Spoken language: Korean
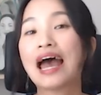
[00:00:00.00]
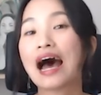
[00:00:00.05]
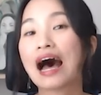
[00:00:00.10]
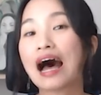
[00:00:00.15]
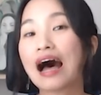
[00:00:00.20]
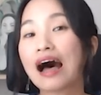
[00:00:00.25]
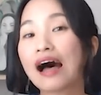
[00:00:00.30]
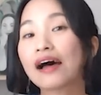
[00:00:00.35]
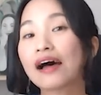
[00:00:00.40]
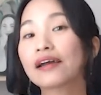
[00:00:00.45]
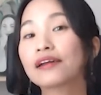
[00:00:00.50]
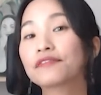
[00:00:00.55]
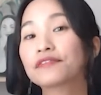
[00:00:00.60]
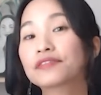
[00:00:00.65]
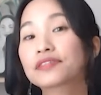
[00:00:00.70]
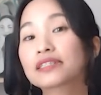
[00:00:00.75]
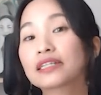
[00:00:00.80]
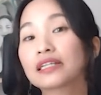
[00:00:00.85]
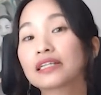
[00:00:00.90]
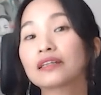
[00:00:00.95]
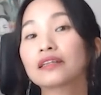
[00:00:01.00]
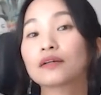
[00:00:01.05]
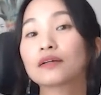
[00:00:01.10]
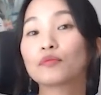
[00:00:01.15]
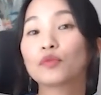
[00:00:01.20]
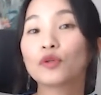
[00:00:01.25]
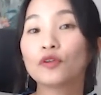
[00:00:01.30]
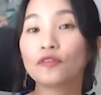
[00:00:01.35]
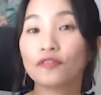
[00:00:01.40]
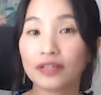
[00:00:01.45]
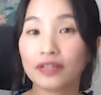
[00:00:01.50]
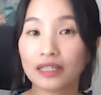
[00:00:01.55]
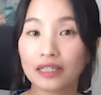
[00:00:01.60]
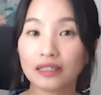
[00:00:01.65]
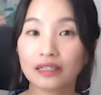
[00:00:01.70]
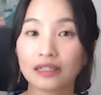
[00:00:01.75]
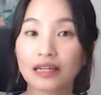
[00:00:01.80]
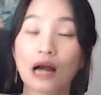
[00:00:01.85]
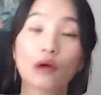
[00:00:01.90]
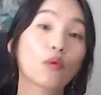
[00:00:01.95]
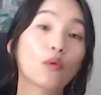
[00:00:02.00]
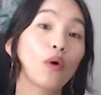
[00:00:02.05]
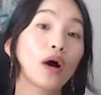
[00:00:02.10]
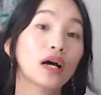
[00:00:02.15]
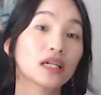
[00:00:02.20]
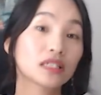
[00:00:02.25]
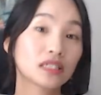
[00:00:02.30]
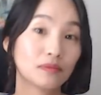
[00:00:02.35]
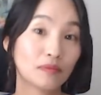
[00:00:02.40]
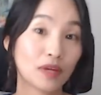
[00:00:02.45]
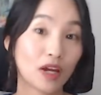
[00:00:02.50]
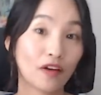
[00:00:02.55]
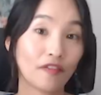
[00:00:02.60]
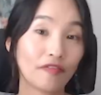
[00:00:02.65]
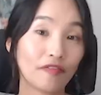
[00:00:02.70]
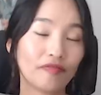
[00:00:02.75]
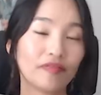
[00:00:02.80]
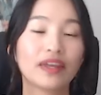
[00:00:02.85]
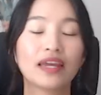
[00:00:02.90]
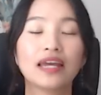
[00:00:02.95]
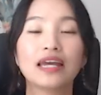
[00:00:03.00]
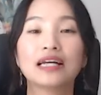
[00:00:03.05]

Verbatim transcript: I've seen the movie 라고 하시면